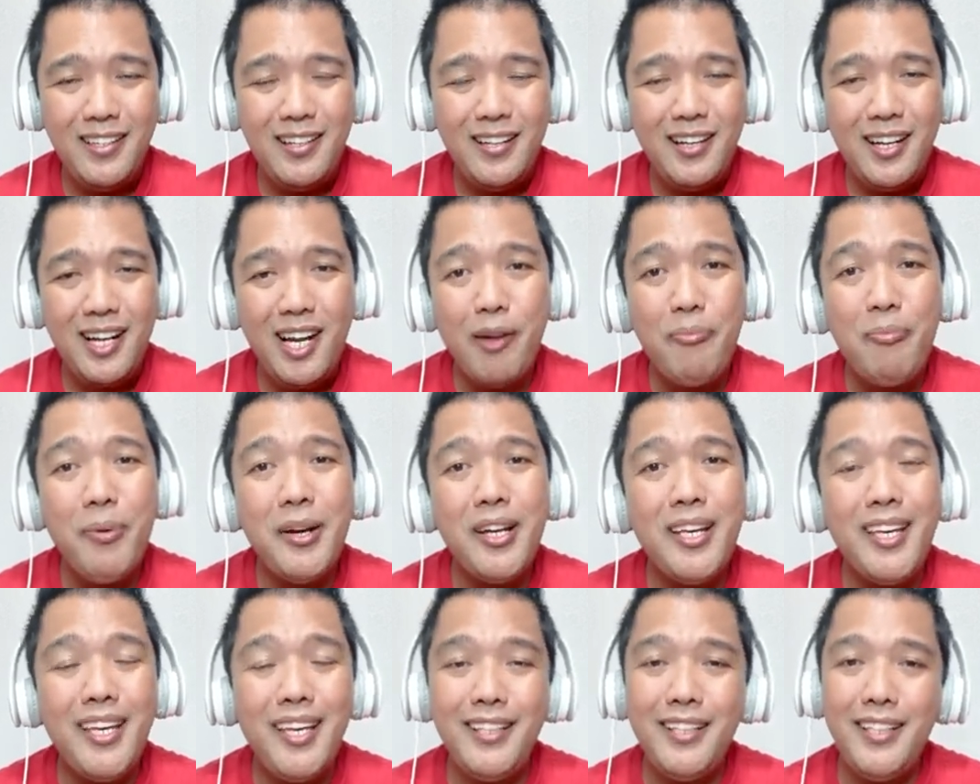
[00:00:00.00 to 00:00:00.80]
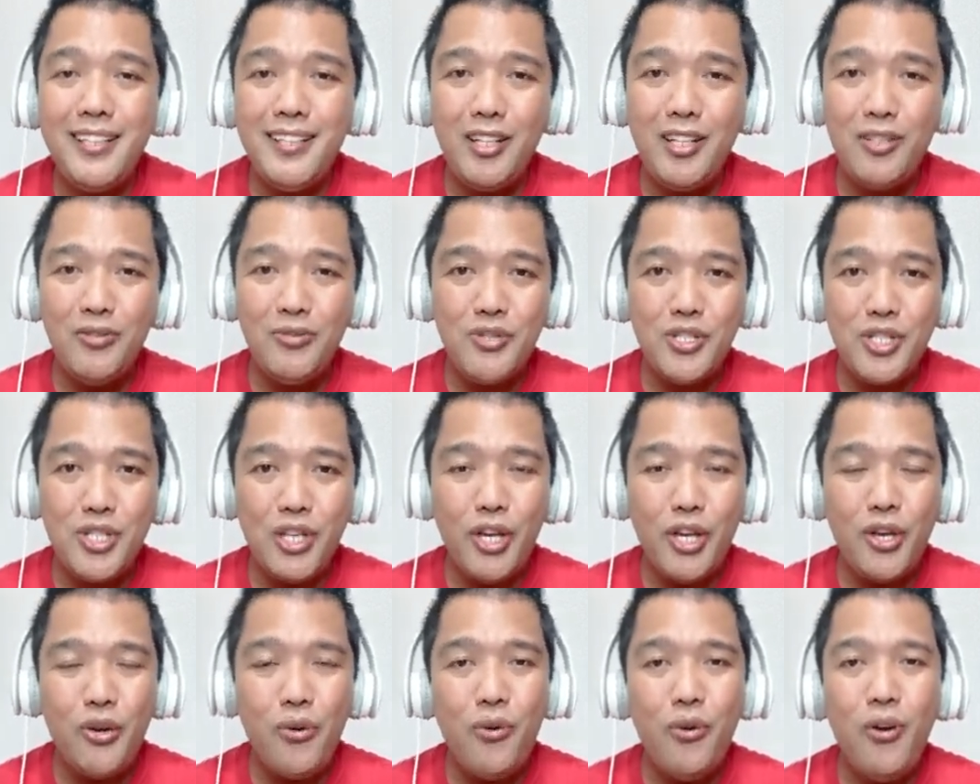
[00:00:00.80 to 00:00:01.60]
kapag itinanong
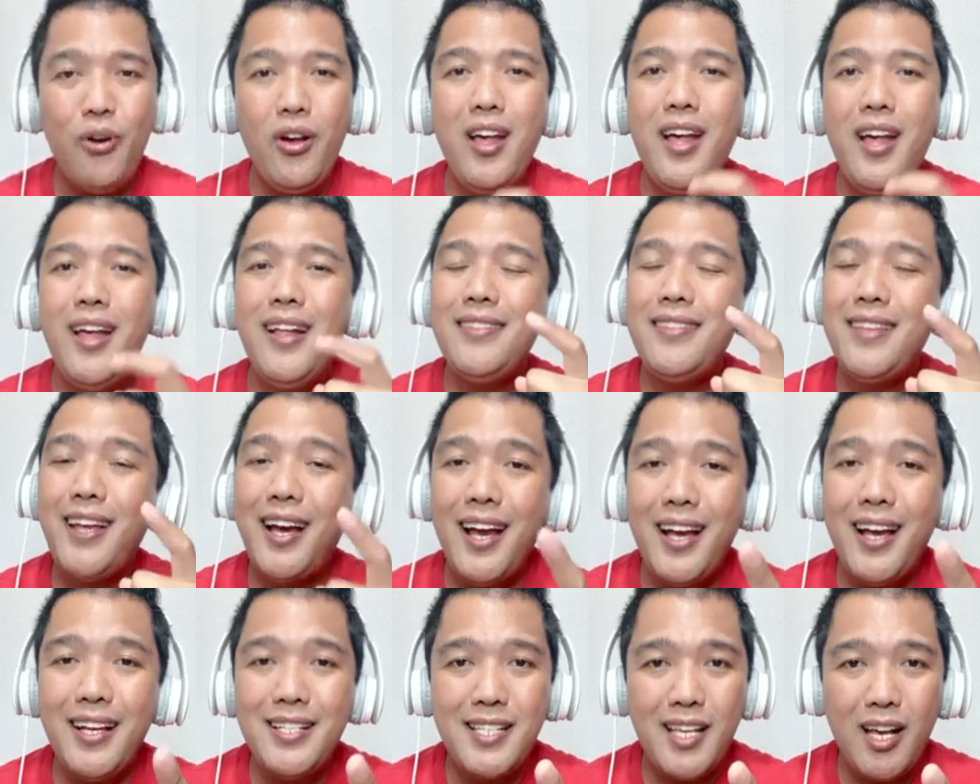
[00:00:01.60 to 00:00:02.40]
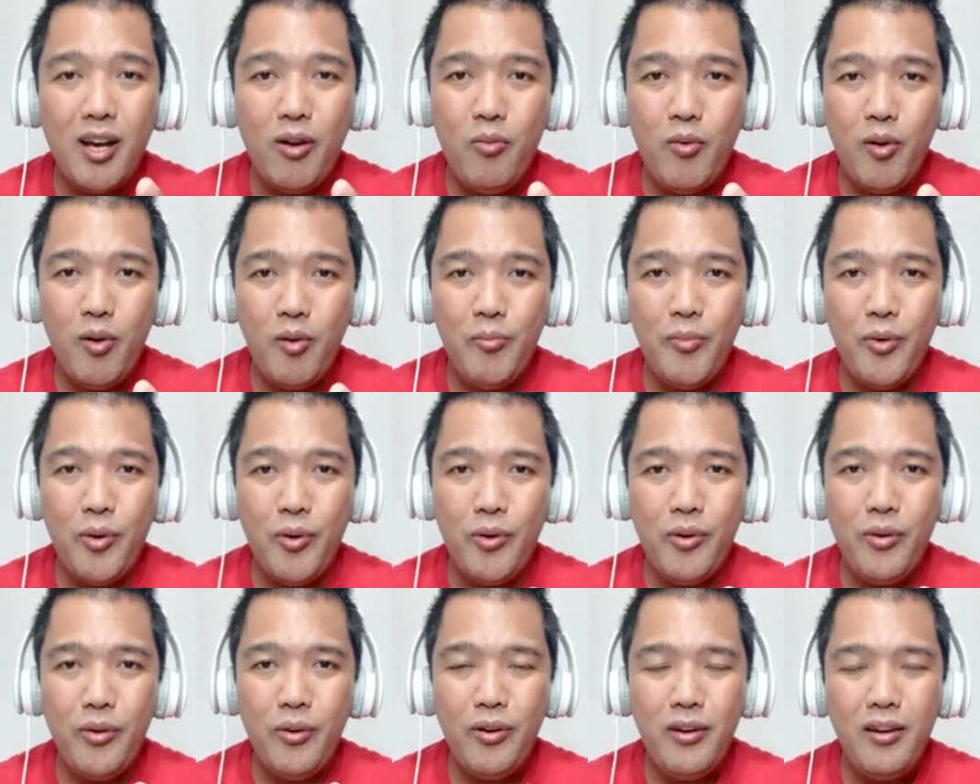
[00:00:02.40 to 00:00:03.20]
sa'yo ng asawa mo,
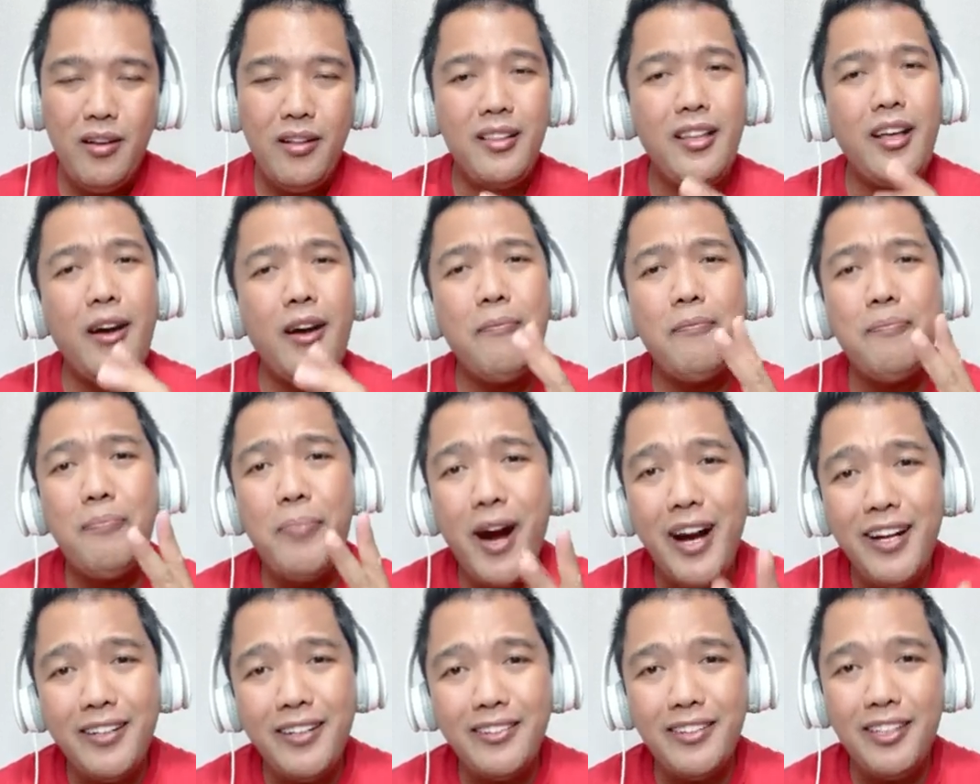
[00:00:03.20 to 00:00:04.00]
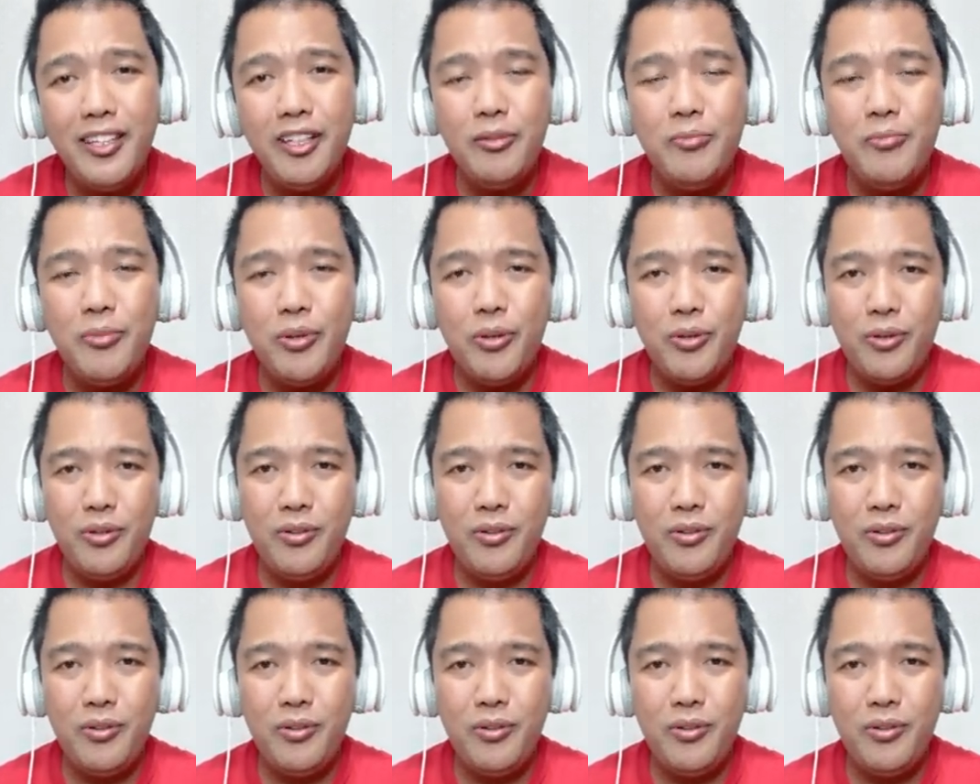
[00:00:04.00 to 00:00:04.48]
ng partner mo,